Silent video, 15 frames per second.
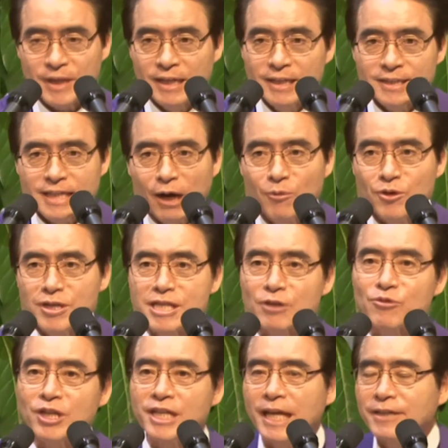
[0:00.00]
자, 오늘
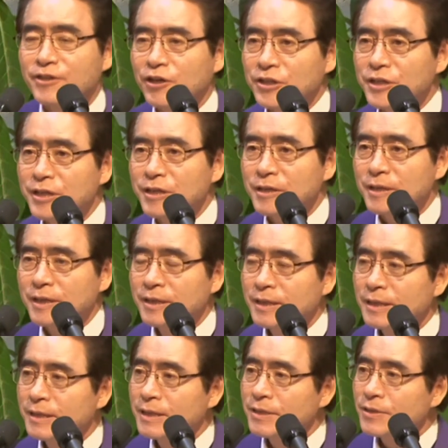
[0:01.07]
예수님께서 이
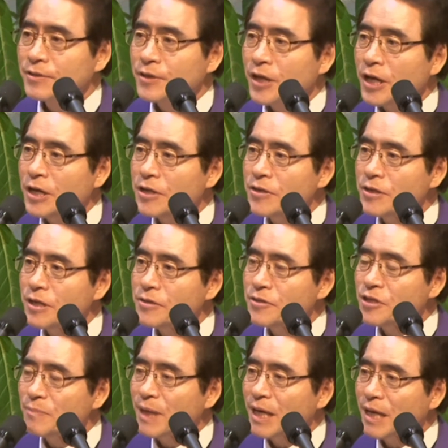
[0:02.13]
세리의
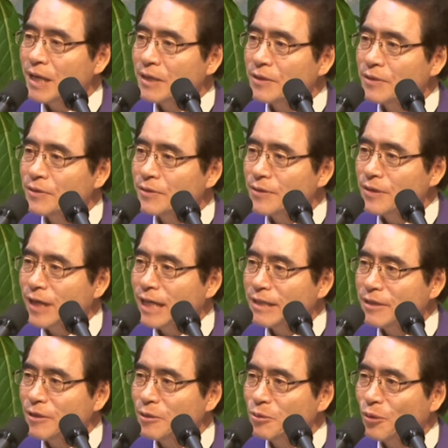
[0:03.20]
집에
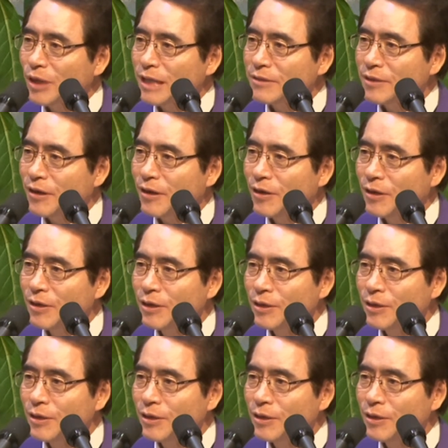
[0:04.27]
들어가는 걸 통해서